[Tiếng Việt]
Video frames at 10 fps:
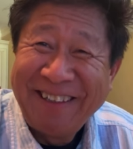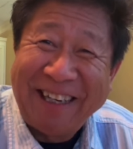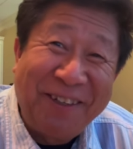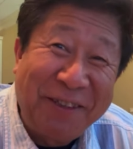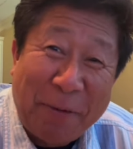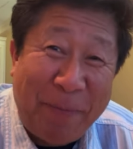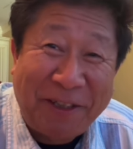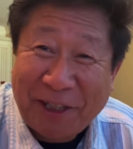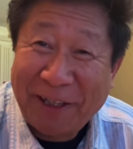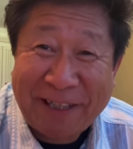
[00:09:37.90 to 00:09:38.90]
nè nó sẽ bị
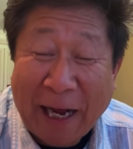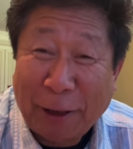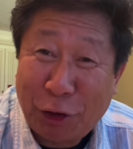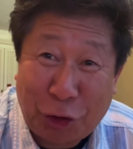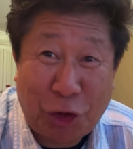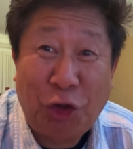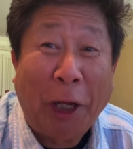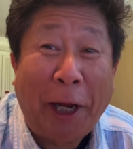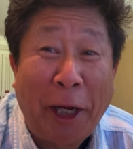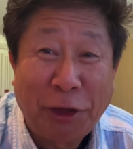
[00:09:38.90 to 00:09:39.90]
chém thẳng
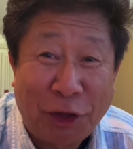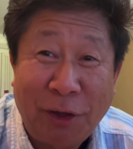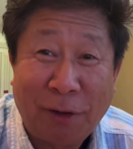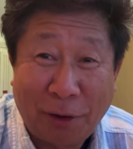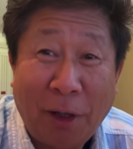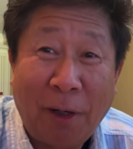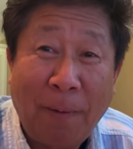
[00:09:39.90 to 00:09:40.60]
đến gì rồi nè